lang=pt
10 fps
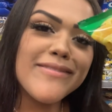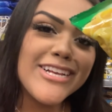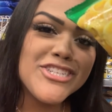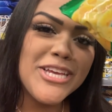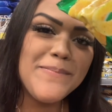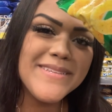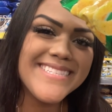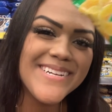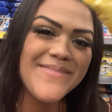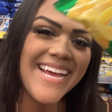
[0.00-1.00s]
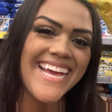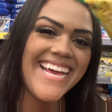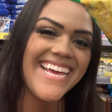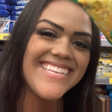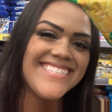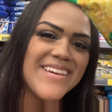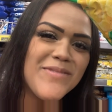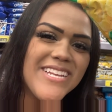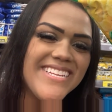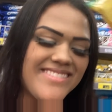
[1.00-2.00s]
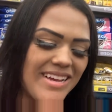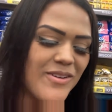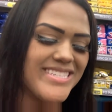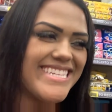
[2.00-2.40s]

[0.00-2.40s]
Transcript: levar chips também. Cebolitos é, é com